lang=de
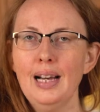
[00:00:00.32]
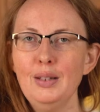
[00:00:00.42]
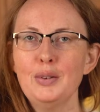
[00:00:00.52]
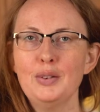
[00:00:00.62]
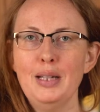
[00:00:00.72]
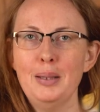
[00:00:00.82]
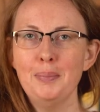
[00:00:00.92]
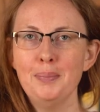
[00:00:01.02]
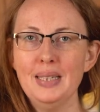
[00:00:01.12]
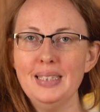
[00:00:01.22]
Hallo
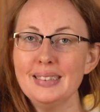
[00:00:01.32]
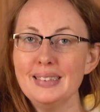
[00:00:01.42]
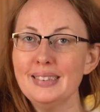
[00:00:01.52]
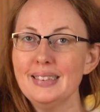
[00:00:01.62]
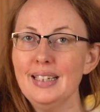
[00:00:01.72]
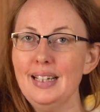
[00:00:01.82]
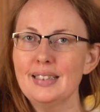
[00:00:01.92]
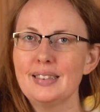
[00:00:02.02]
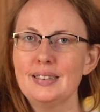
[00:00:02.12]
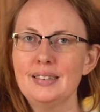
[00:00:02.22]
zusammen, es ist der
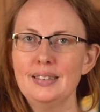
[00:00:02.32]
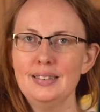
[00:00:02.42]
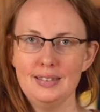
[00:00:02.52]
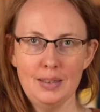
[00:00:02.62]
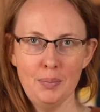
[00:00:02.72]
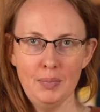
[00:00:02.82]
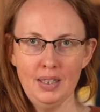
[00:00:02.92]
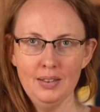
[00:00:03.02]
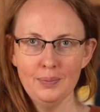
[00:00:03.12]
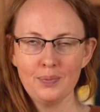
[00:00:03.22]
18.
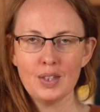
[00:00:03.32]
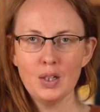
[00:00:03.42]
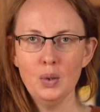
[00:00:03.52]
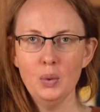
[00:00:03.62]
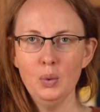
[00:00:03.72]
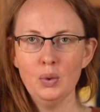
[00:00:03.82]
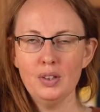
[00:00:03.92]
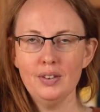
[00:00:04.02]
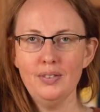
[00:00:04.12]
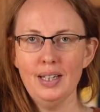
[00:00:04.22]
Dezember
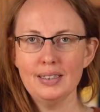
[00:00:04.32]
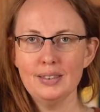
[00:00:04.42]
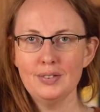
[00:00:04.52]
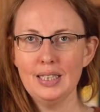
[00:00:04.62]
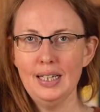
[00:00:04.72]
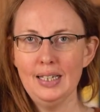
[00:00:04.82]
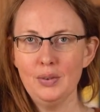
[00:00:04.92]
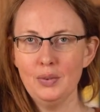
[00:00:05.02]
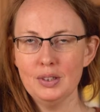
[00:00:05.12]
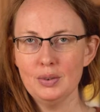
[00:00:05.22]
und es wartet wieder
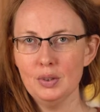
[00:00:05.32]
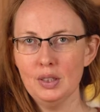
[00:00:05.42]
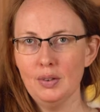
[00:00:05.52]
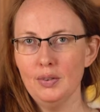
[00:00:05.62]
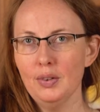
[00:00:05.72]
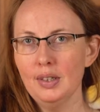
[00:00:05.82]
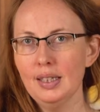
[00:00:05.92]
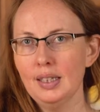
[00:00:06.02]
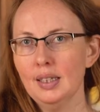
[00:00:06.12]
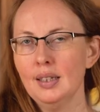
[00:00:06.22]
ein neues Türchen auf
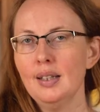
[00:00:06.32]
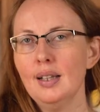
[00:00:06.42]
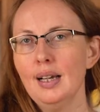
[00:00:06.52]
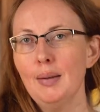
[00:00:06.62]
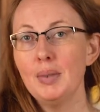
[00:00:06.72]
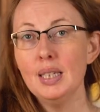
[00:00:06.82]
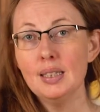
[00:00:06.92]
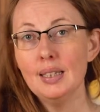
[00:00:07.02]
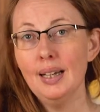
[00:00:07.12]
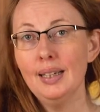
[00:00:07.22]
euch. Habt ihr
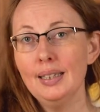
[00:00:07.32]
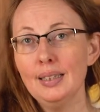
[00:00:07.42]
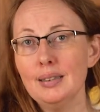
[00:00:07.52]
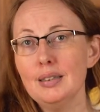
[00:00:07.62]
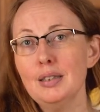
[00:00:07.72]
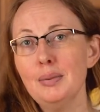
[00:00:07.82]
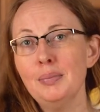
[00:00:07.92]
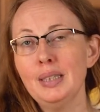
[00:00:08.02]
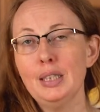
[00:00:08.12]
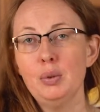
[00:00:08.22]
denn ein
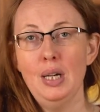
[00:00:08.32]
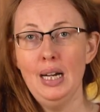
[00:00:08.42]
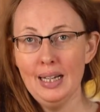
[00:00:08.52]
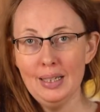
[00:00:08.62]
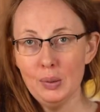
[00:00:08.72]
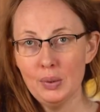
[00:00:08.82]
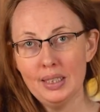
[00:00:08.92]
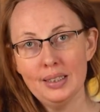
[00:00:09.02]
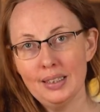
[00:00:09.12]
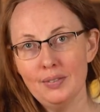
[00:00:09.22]
ähm, Ritual oder
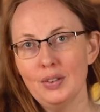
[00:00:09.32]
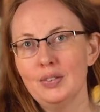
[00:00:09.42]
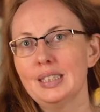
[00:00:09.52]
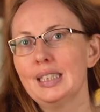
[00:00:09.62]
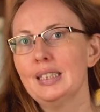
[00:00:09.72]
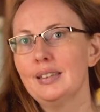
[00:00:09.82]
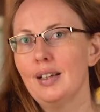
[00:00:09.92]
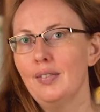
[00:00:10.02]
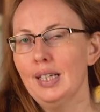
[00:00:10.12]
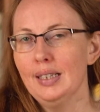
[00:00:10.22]
irgendetwas, was ihr jedes
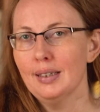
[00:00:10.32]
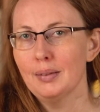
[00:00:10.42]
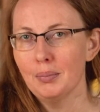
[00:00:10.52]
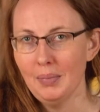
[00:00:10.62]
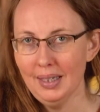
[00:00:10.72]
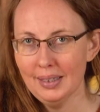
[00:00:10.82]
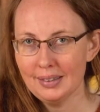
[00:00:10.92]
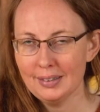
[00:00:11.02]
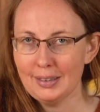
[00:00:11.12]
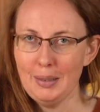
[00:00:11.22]
Jahr Weihnachten
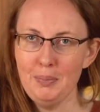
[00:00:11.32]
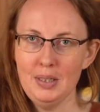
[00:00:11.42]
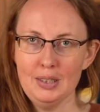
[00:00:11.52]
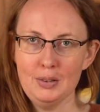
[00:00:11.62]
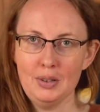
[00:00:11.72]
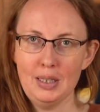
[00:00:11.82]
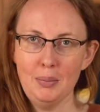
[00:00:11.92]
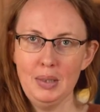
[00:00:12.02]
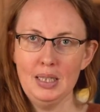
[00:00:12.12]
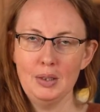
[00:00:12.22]
macht? Schreibt mir das doch
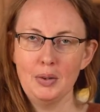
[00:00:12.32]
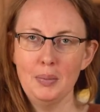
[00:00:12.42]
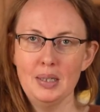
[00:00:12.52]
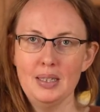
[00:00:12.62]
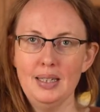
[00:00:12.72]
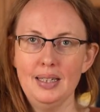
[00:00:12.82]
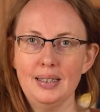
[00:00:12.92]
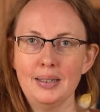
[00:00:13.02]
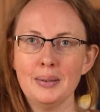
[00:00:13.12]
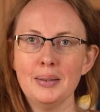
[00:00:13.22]
gerne mal in den Kommentaren.